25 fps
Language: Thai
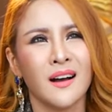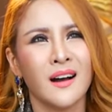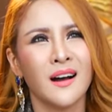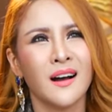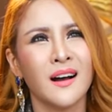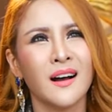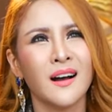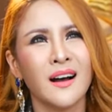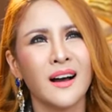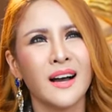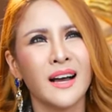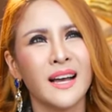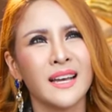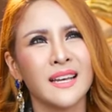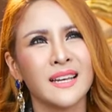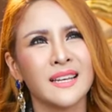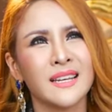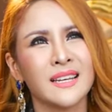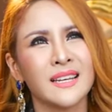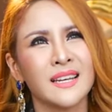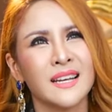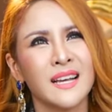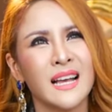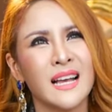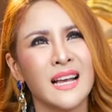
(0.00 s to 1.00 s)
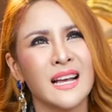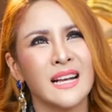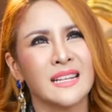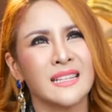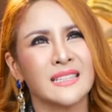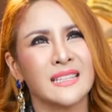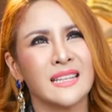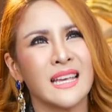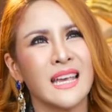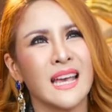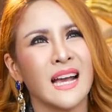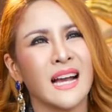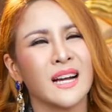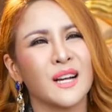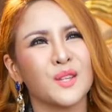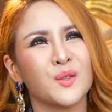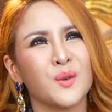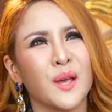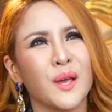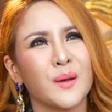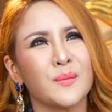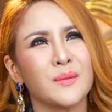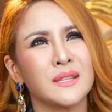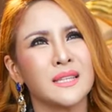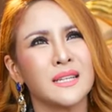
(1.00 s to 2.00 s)
เฮ้ยเถียงกับตั
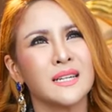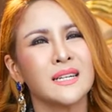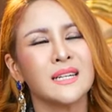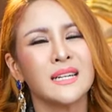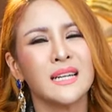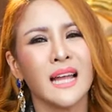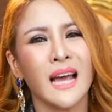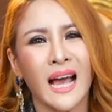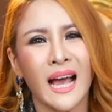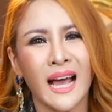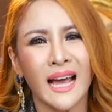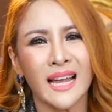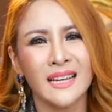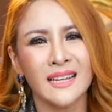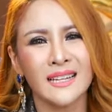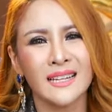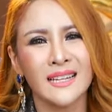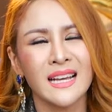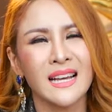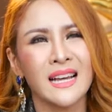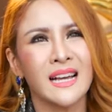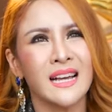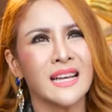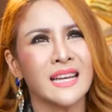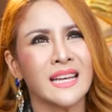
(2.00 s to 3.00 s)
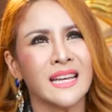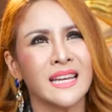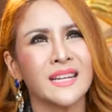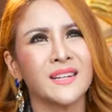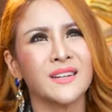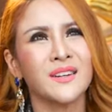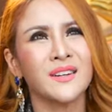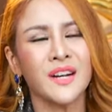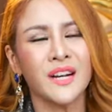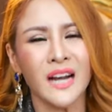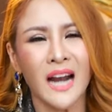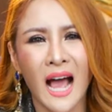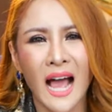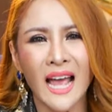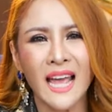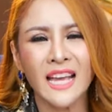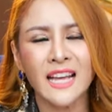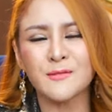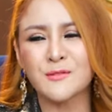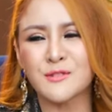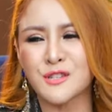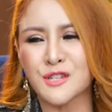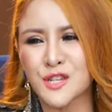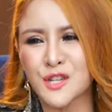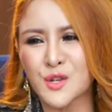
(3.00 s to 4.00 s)
วเองมาตั้งนานคิดร้าย
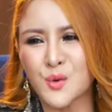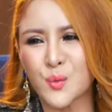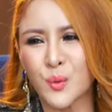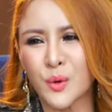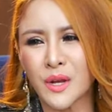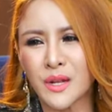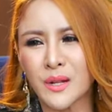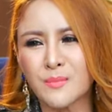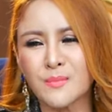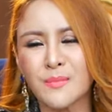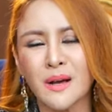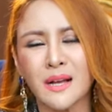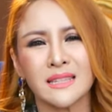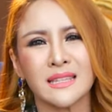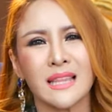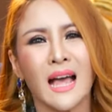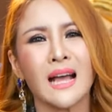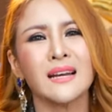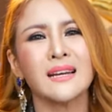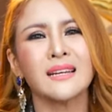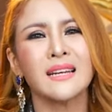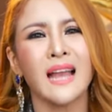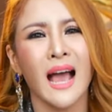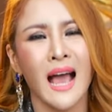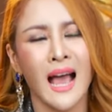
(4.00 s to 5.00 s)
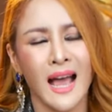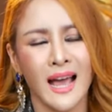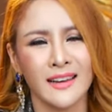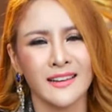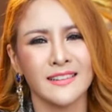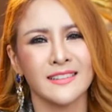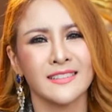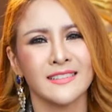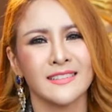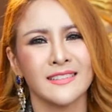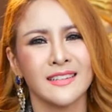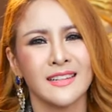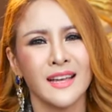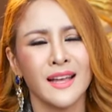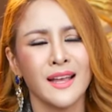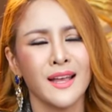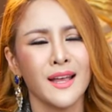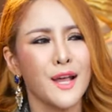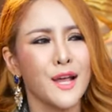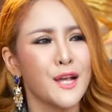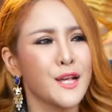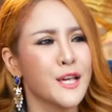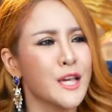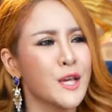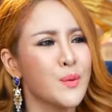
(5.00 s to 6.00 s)
กับชีวิตมาตั้งนาน
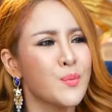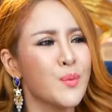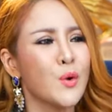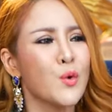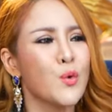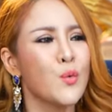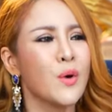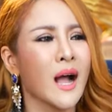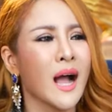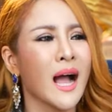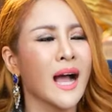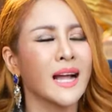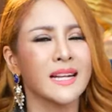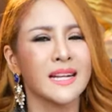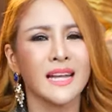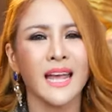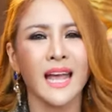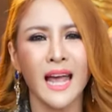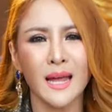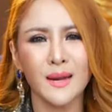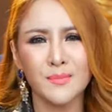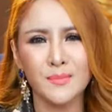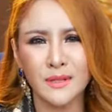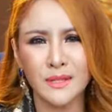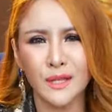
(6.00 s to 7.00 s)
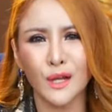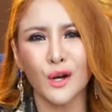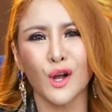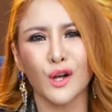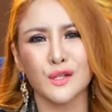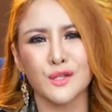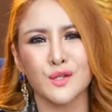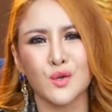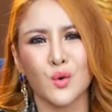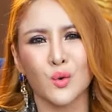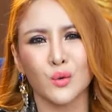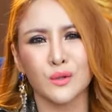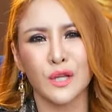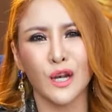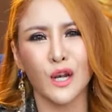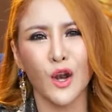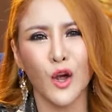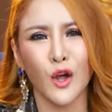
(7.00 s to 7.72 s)
คิดว่ากูขาดแคลนมาตลอดศกต